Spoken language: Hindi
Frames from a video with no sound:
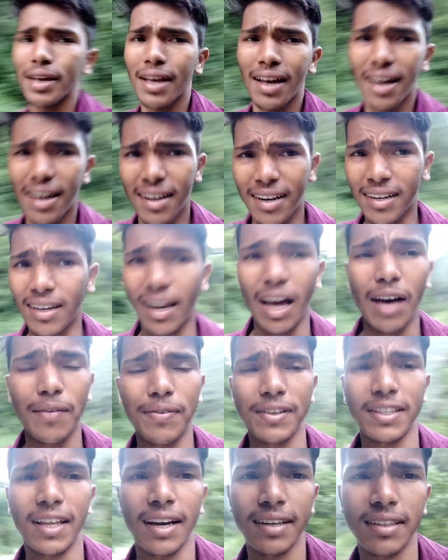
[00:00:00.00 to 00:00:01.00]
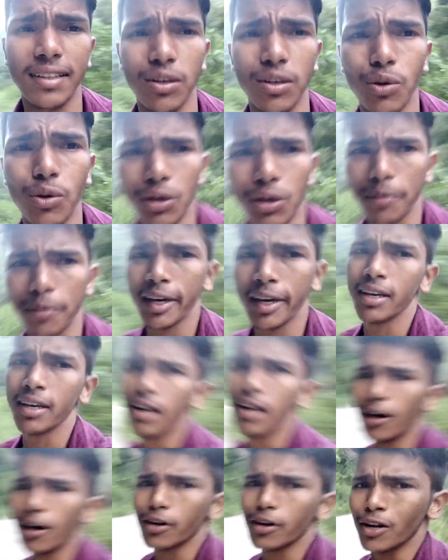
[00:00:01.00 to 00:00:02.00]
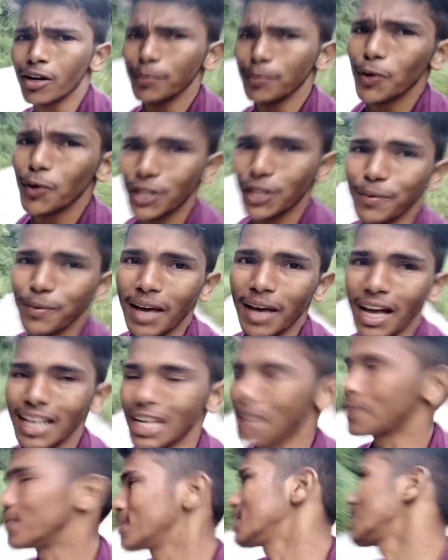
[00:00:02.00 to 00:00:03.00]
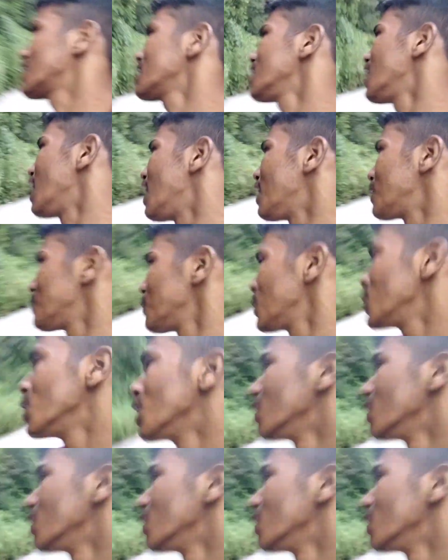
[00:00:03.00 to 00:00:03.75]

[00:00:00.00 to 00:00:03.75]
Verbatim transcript: भी यार आफत आ गई धनों की भी और अनमोल की भी आज आफत आ गई है अनमोल